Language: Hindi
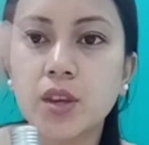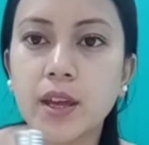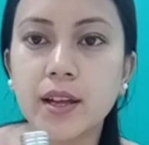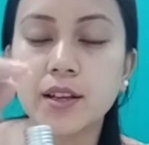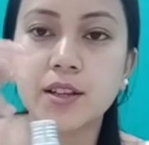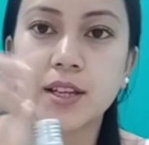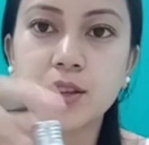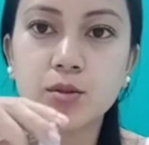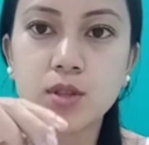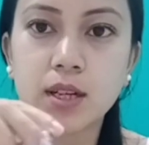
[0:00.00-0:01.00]
एक नहीं तीन
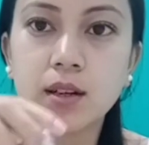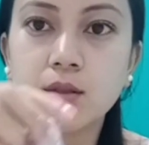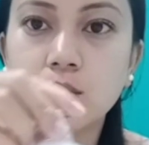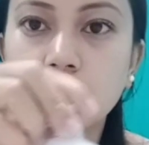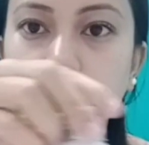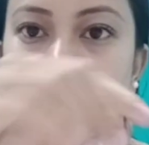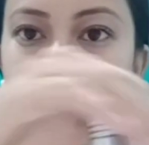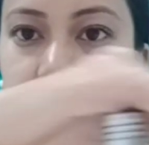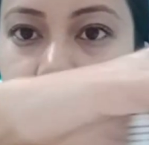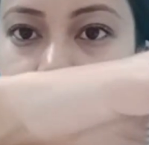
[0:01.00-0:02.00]
दोस्त था वो लोग हमको
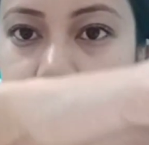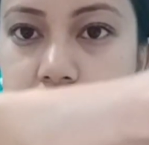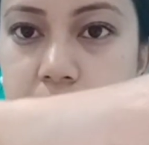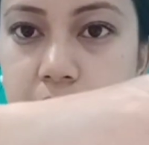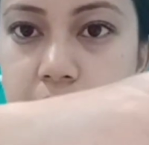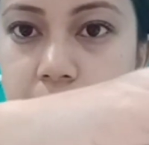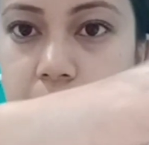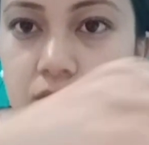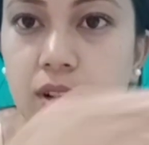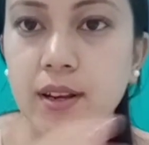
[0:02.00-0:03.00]
ये सजेस्ट किया था
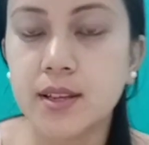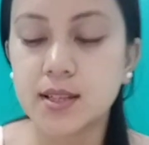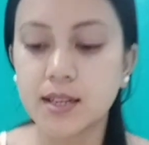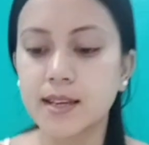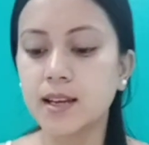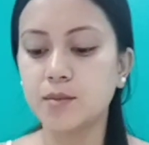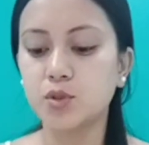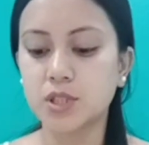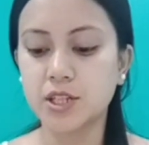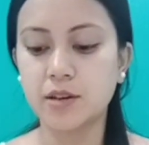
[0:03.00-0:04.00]
ड्राई स्किन के लिए बहुत
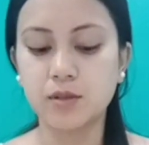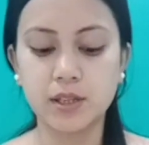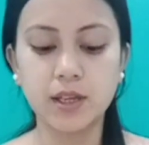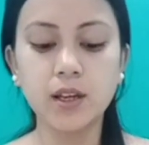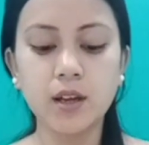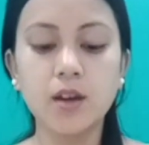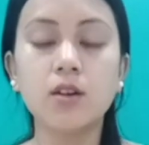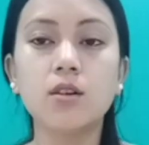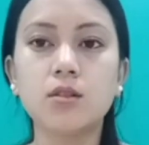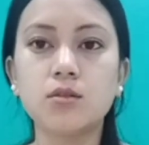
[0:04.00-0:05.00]
अच्छा है होता
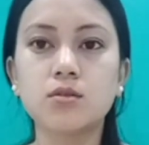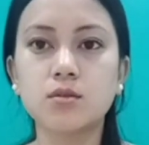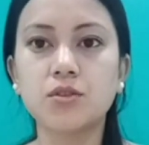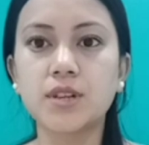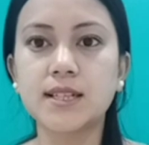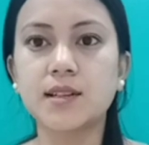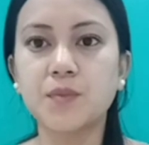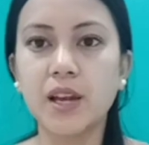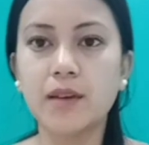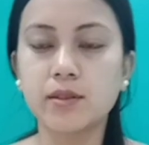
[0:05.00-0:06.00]
तो। उसको रिजल्ट
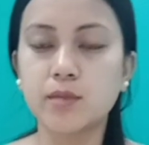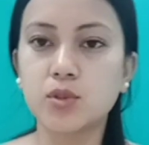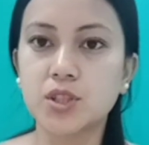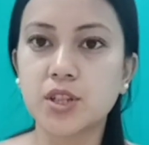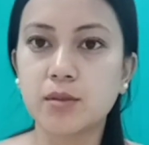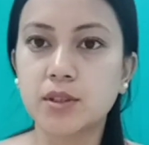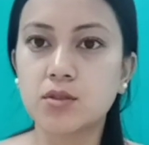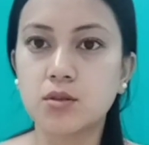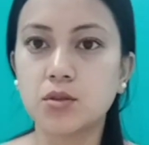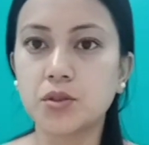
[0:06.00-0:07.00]
मिला है मतलब बहुत अच्छा होता है
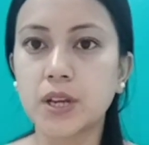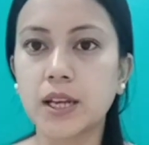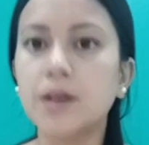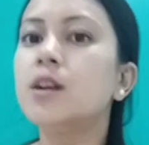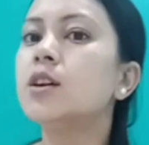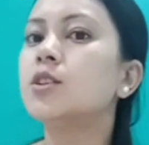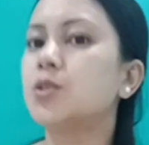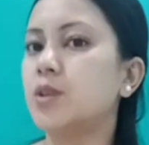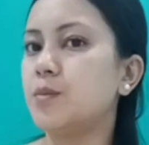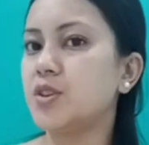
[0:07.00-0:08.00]
उन तो लोगों के लिए तो
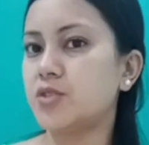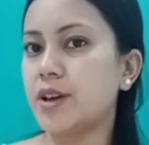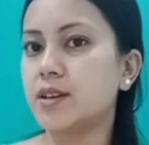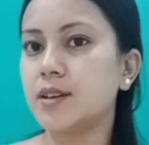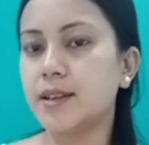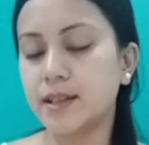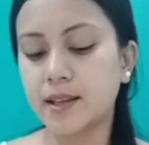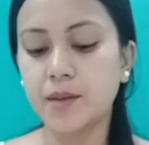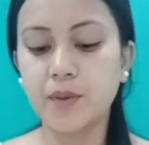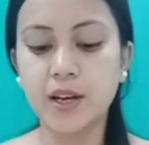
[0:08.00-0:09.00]
हम भी ट्राई करें देखते
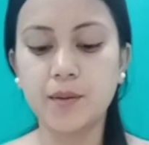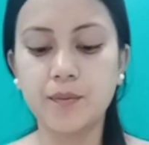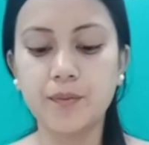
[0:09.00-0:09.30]
हैं मेरा